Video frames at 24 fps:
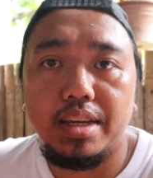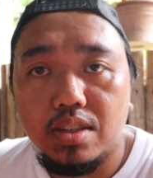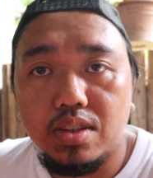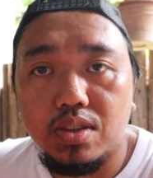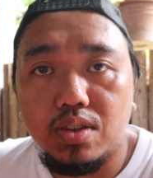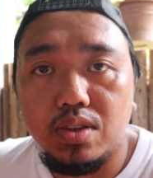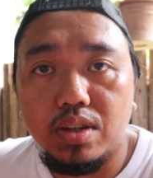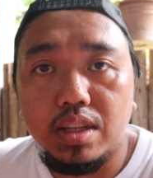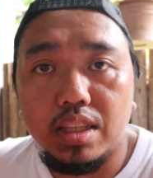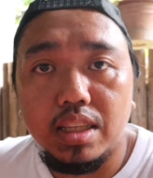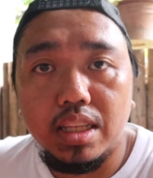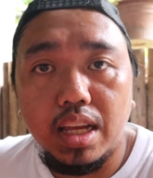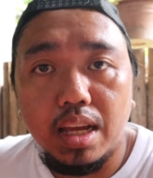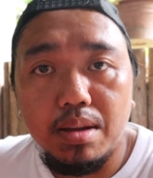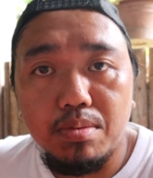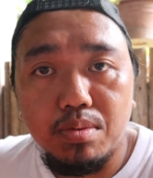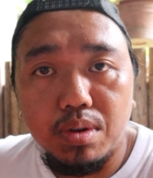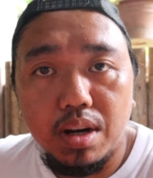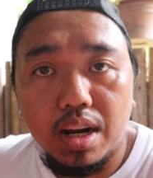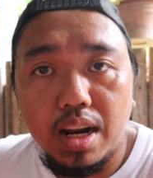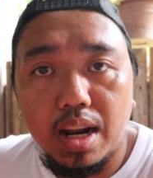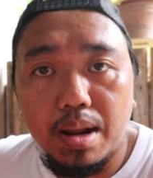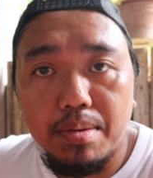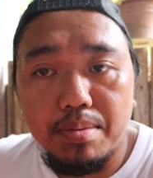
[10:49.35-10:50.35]
So, hintayin
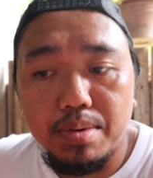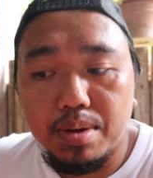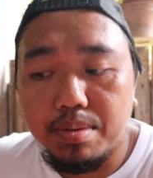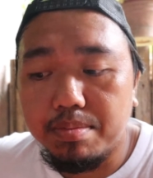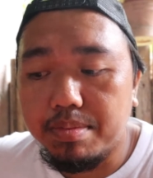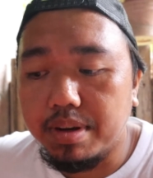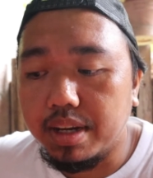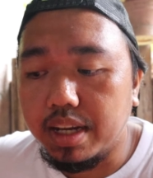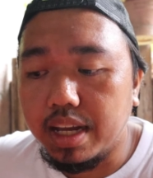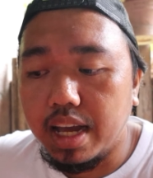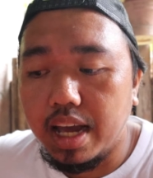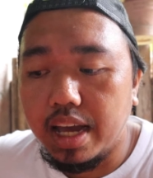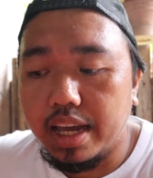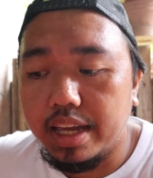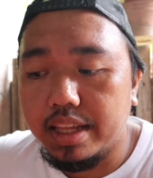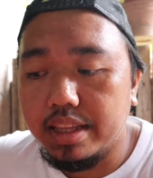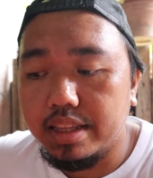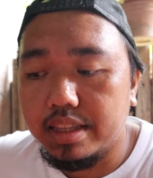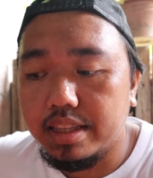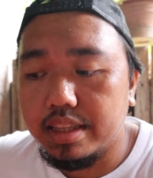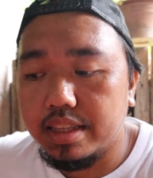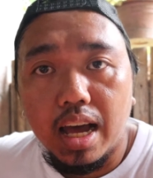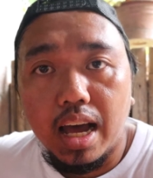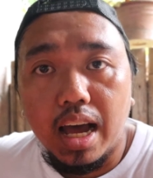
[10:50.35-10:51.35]
muna namin yung pagkain.
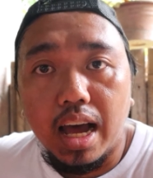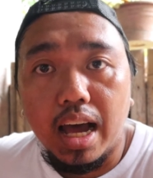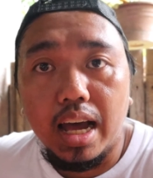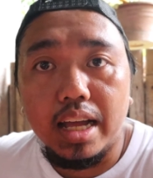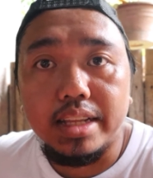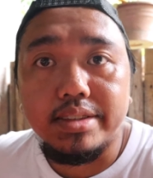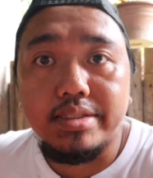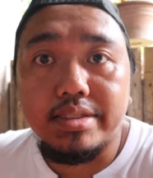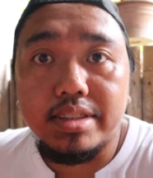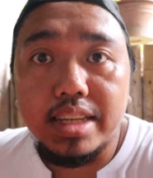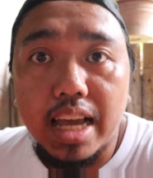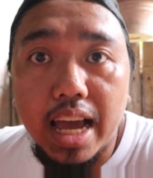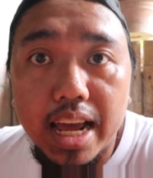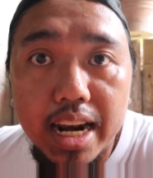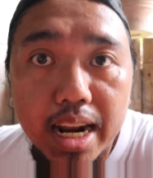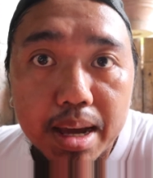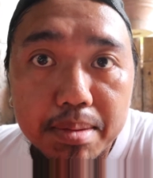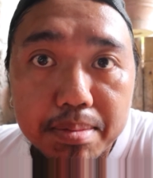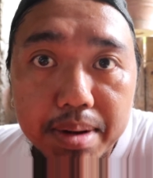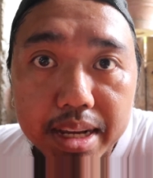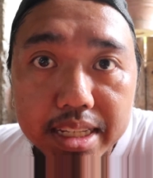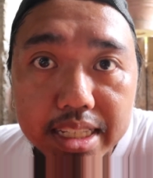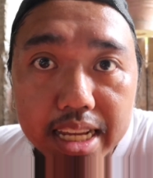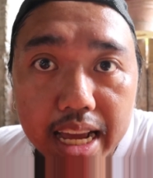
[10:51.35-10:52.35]
At sana
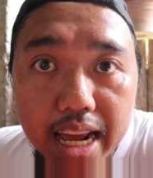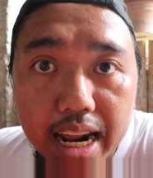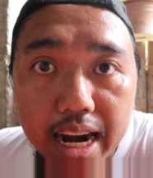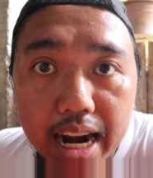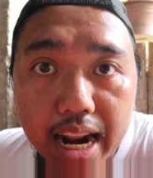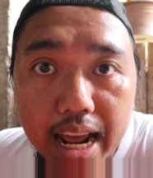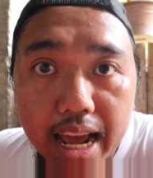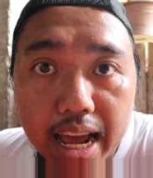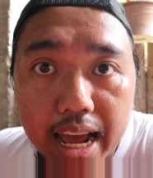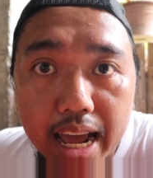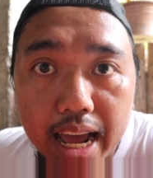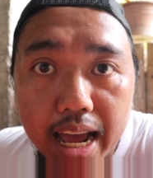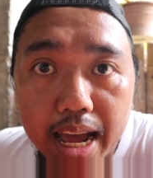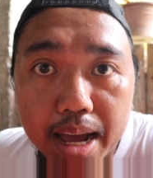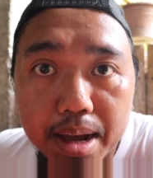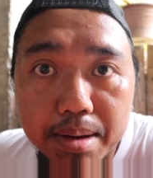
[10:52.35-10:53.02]
masarap